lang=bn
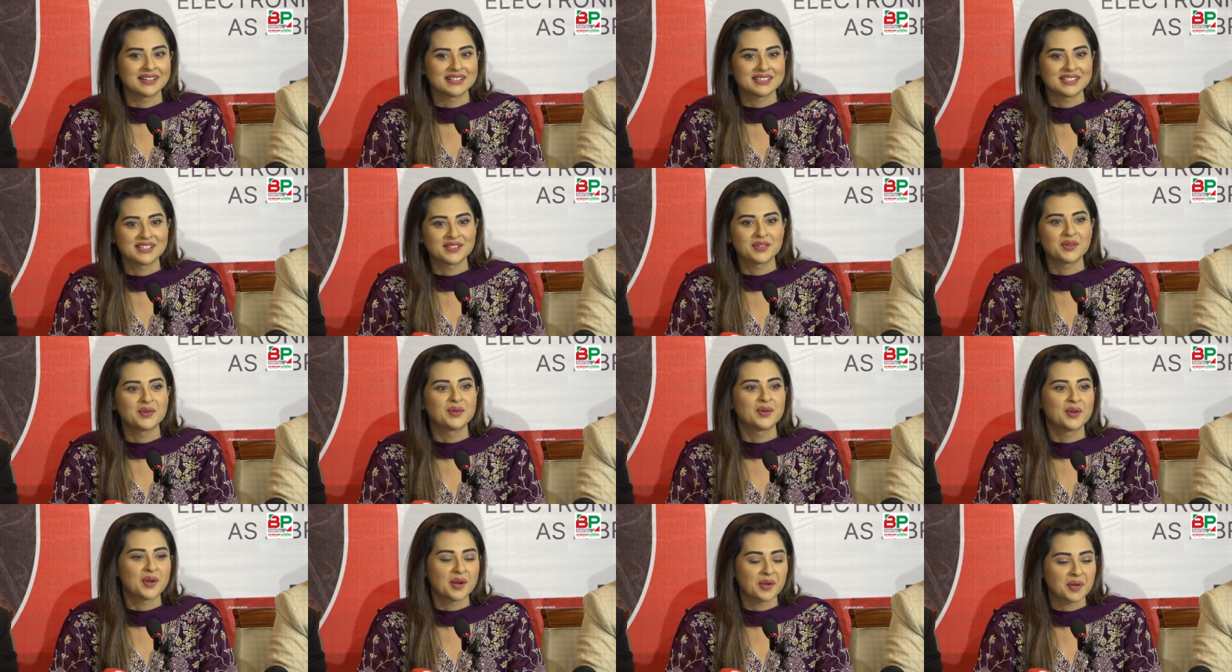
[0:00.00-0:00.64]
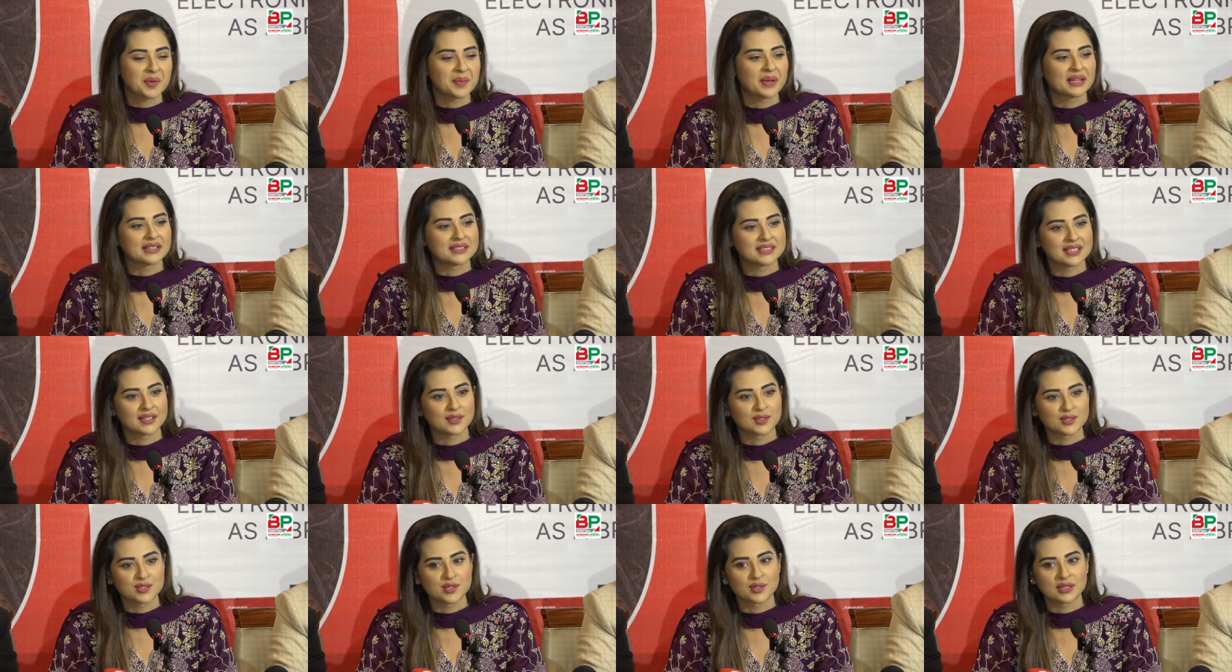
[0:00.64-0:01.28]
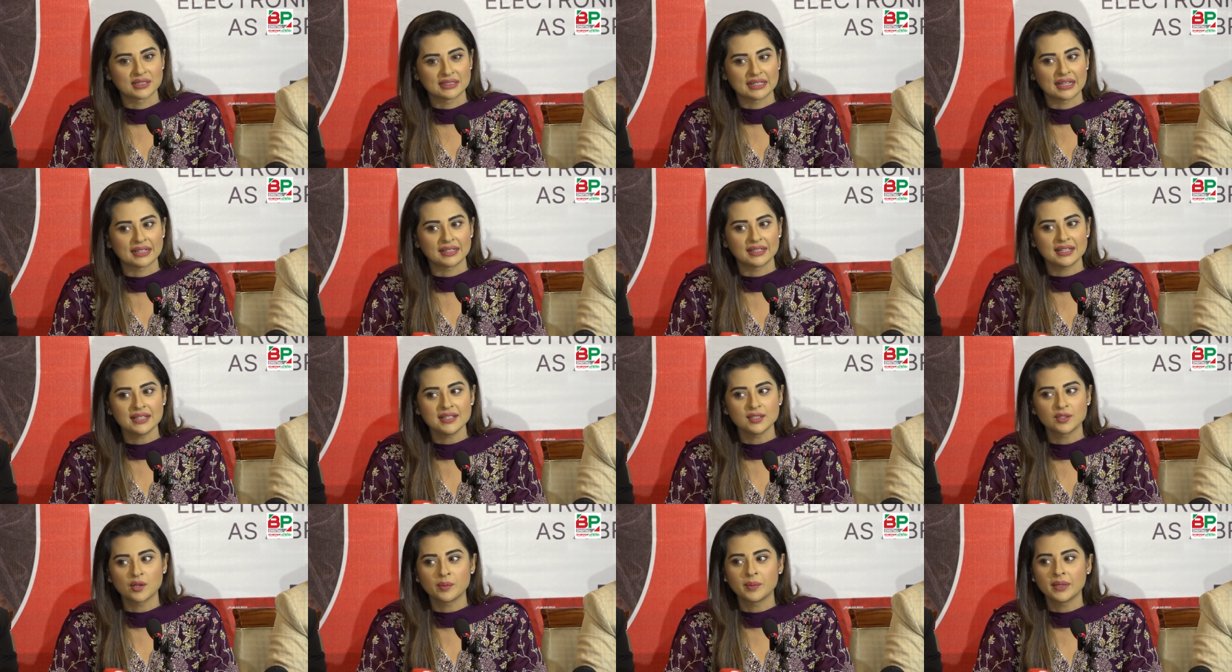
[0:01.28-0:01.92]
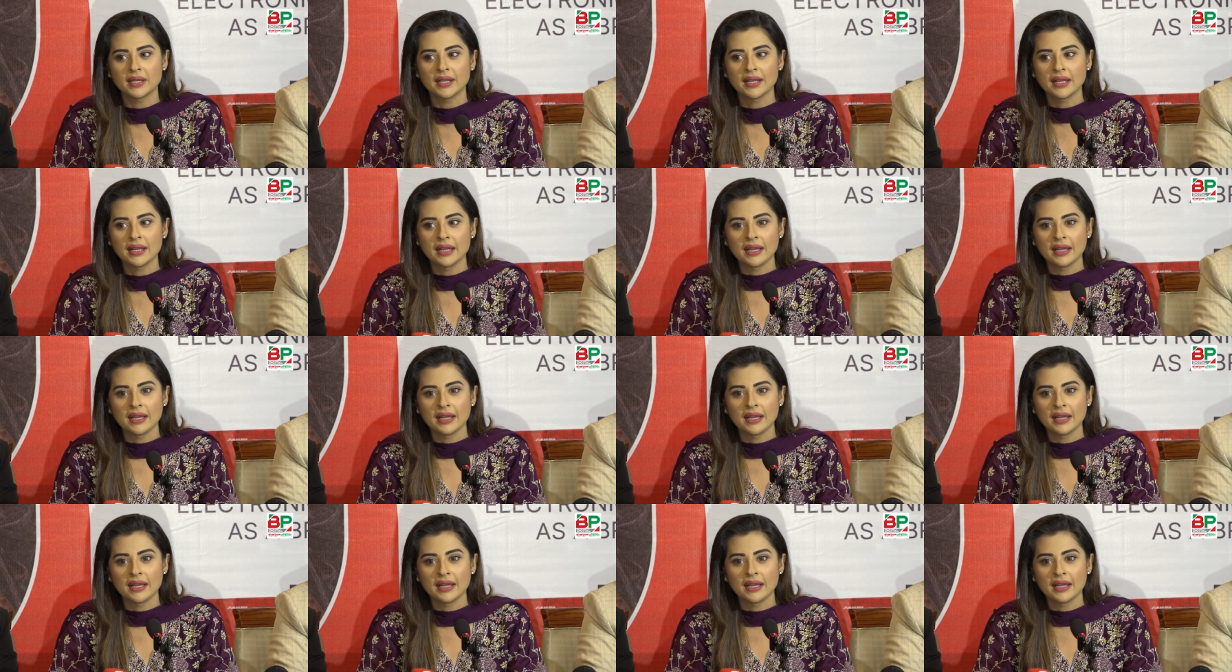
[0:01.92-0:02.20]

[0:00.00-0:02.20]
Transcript: সেটা অন্যরকম একটা আলোচনা থাকে তবে